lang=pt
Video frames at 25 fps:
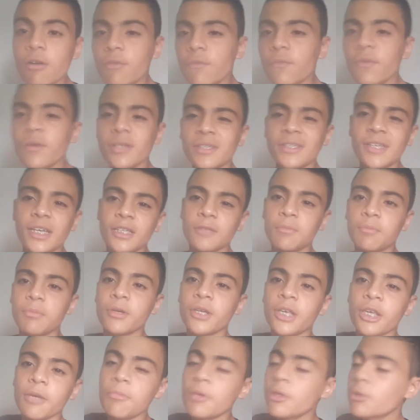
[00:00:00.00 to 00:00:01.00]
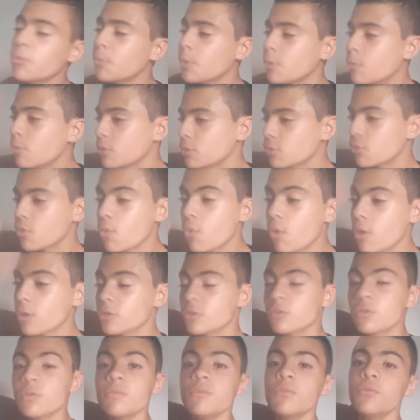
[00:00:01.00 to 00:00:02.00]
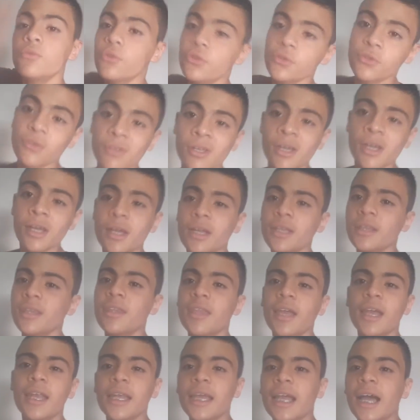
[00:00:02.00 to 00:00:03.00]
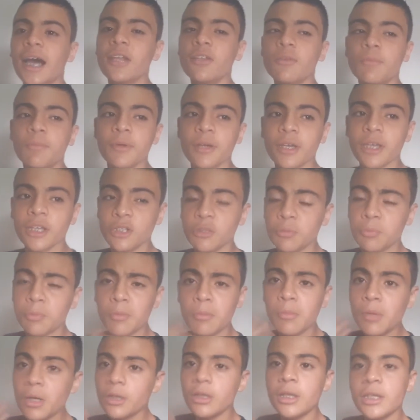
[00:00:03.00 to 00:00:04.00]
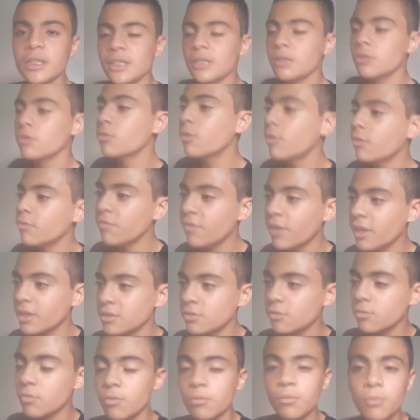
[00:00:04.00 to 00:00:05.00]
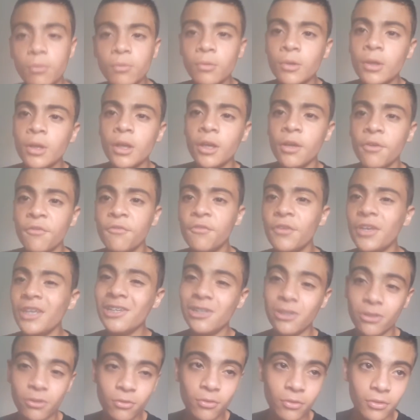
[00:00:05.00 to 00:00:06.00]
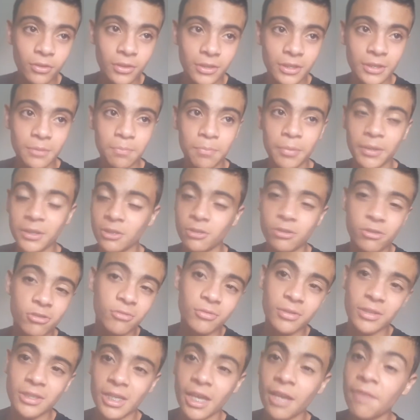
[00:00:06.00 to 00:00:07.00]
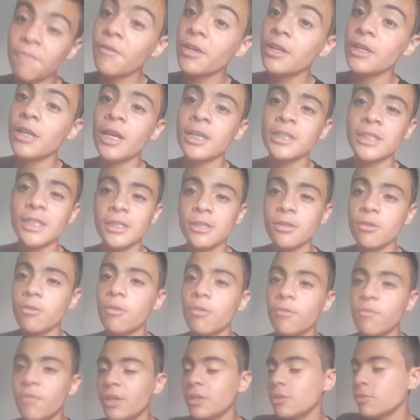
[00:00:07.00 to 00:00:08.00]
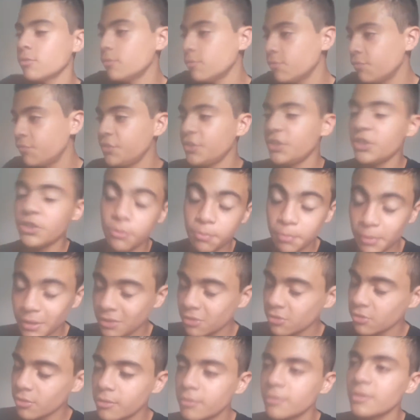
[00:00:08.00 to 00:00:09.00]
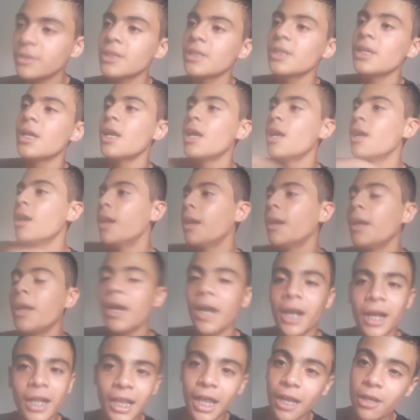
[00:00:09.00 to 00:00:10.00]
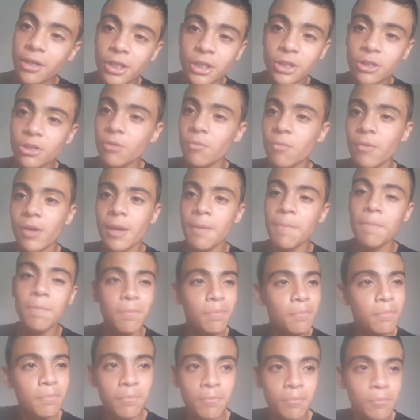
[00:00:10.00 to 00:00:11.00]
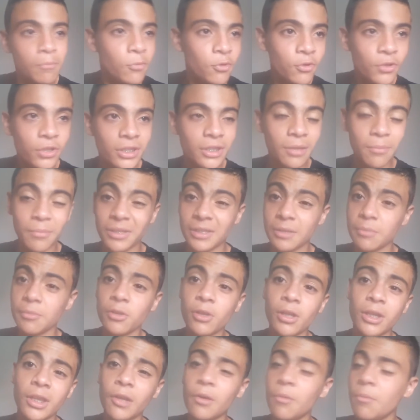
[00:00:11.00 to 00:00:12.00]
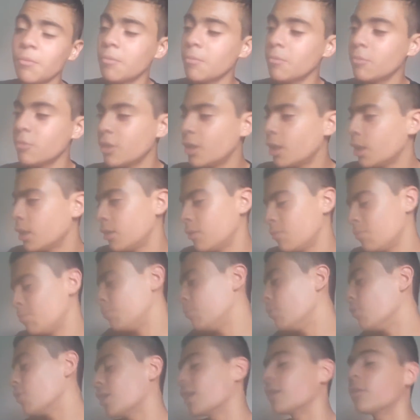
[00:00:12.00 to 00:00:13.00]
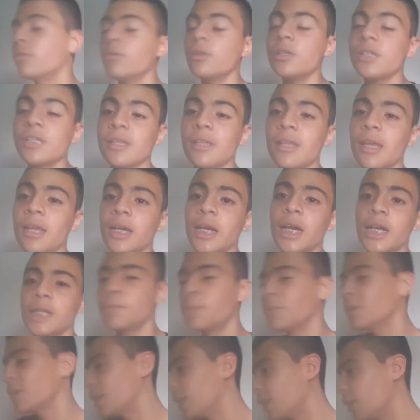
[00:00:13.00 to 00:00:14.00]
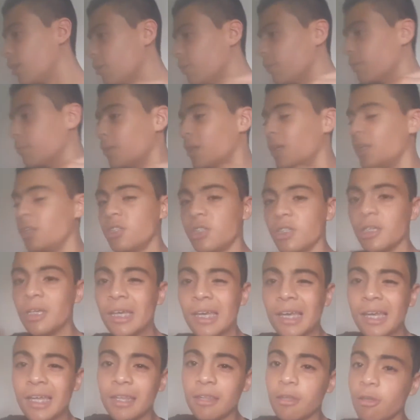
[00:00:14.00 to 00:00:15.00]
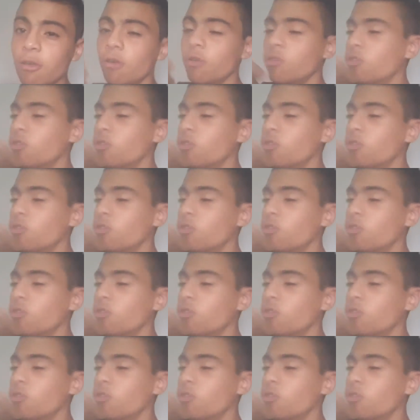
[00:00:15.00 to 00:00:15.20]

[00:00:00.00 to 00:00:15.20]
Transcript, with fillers: com vocês, porque, mano, é uma coisa que eu gosto muito tá ligado? Porque, tipo, mano, às vezes eu converso com 22 pessoas, às vezes eu converso com 20 pessoas. Ah, claro que não é muita, mas também não é, tão, não é pouca coisa, tá ligado? Porque, obviamente, tem